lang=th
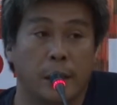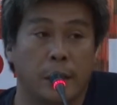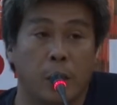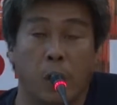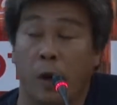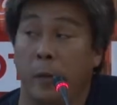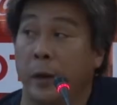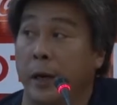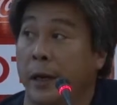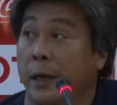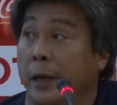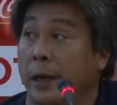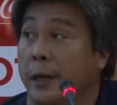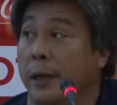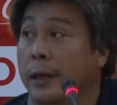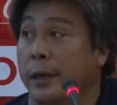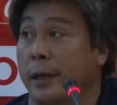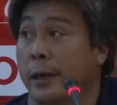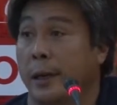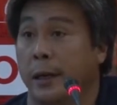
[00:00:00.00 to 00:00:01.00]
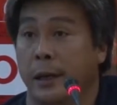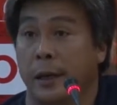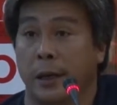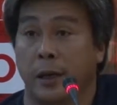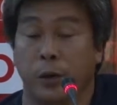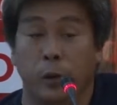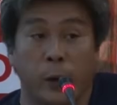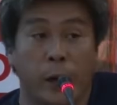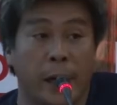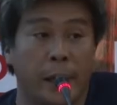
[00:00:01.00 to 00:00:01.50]
น้อยไปนิดหนึ่งใน
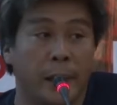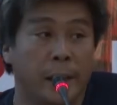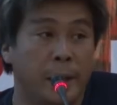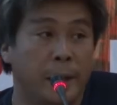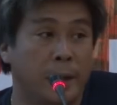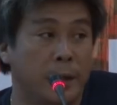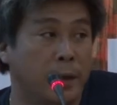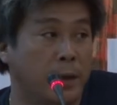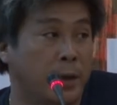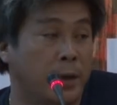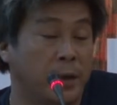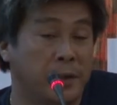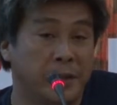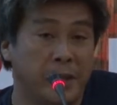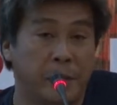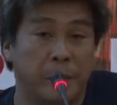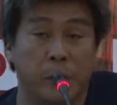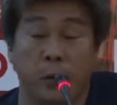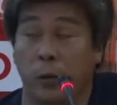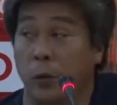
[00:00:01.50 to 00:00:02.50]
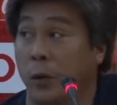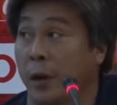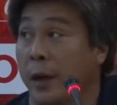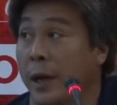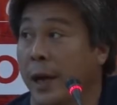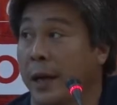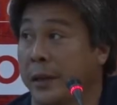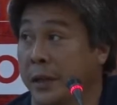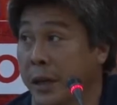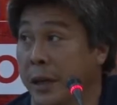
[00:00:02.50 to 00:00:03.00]
ฤดูกาลนี้แล้วก็เสียประตูค่อน
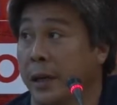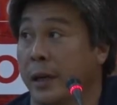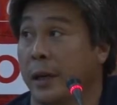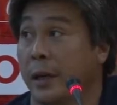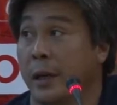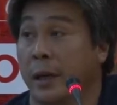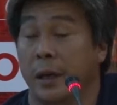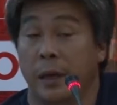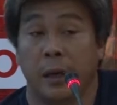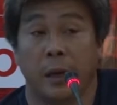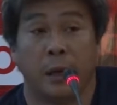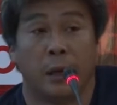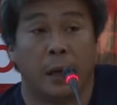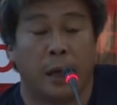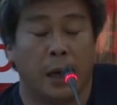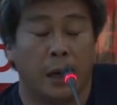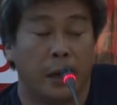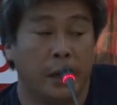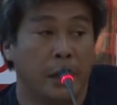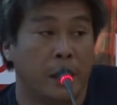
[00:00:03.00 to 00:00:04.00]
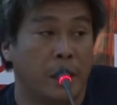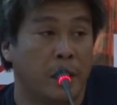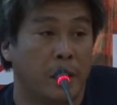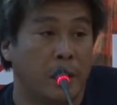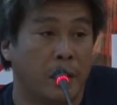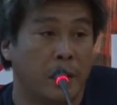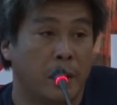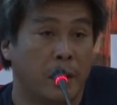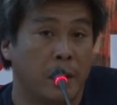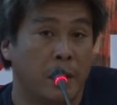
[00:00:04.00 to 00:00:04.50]
ข้างเยอะ อันนี้ก็
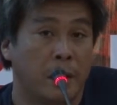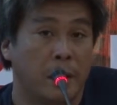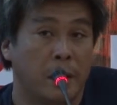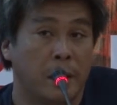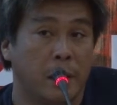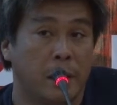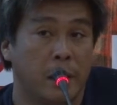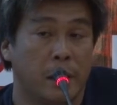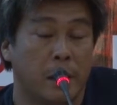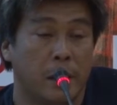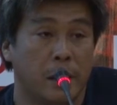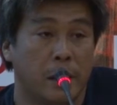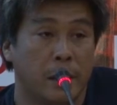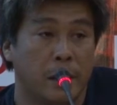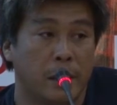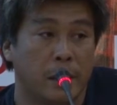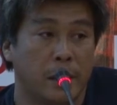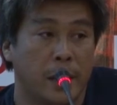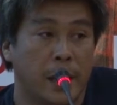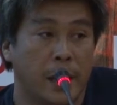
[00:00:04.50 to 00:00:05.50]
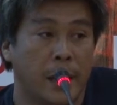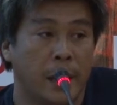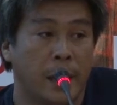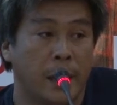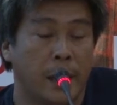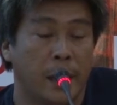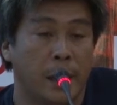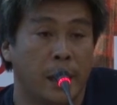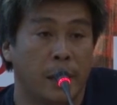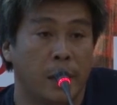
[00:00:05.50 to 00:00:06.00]
ทาง
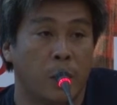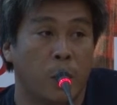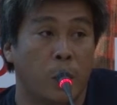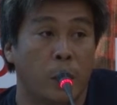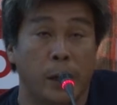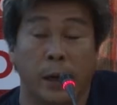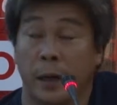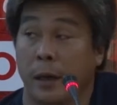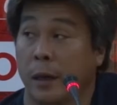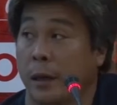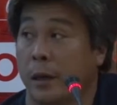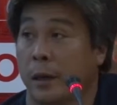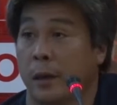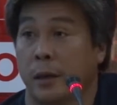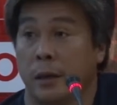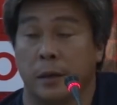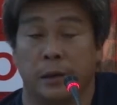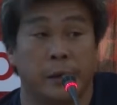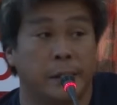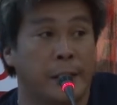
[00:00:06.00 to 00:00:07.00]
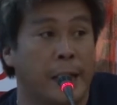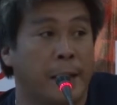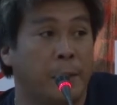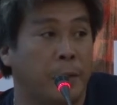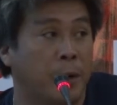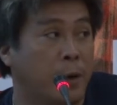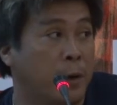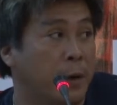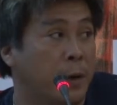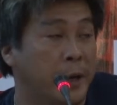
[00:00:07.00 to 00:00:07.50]
โค้ชแล้วก็ตาฟ
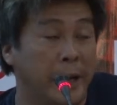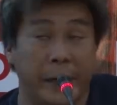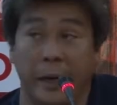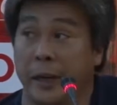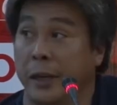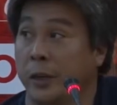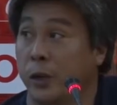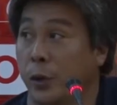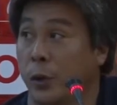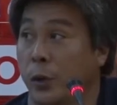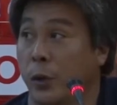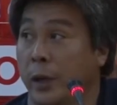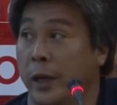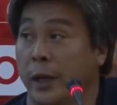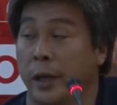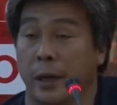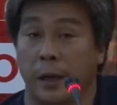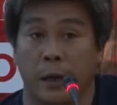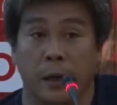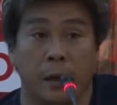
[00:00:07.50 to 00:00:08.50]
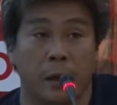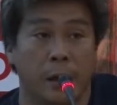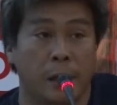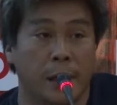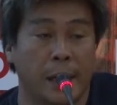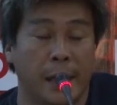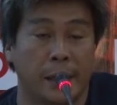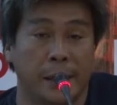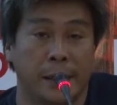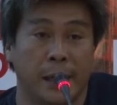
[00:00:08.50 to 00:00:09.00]
ก็เห็นจุดนี้แล้วก็
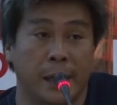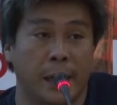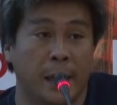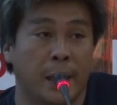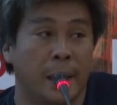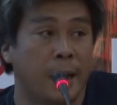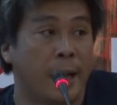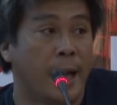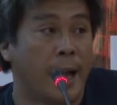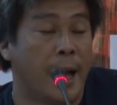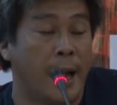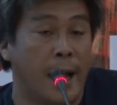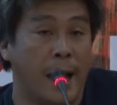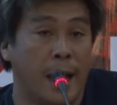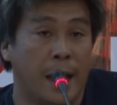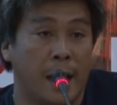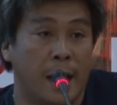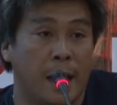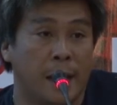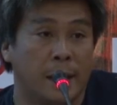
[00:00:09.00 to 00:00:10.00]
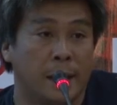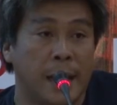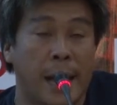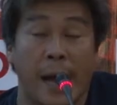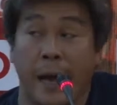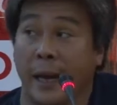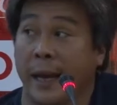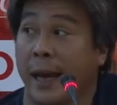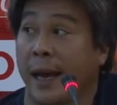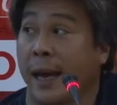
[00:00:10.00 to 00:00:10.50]
อาจจะหาทา
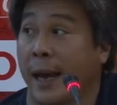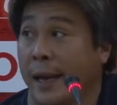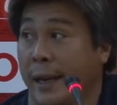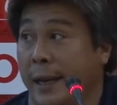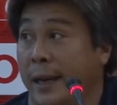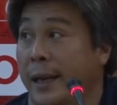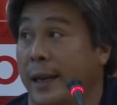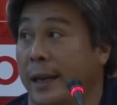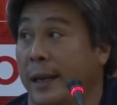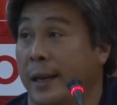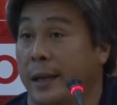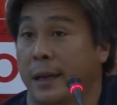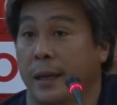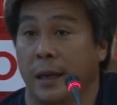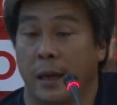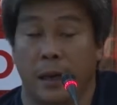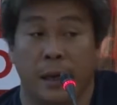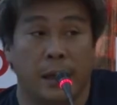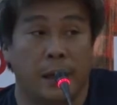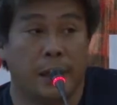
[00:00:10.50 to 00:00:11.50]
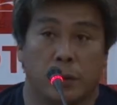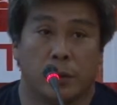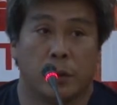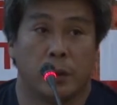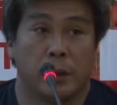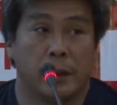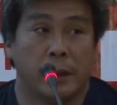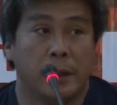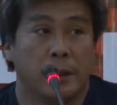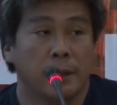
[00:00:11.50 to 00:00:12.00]
งแก้ไข ช่วง
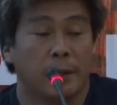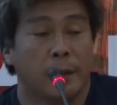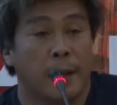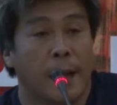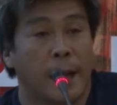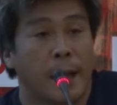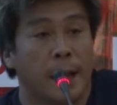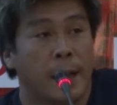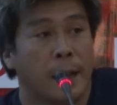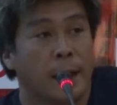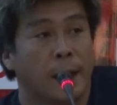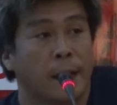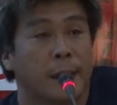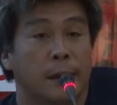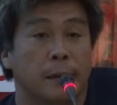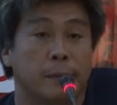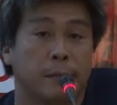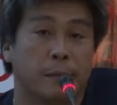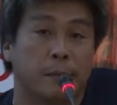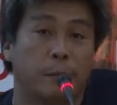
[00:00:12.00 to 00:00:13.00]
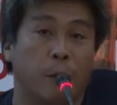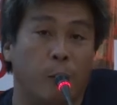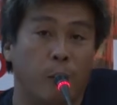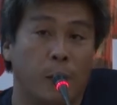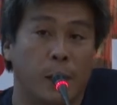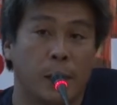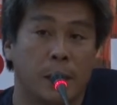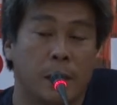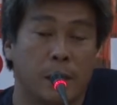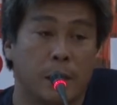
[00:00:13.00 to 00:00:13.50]
นี้ หน้า ผม
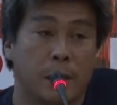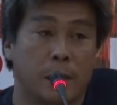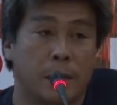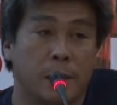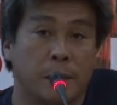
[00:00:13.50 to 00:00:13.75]
ว่าก็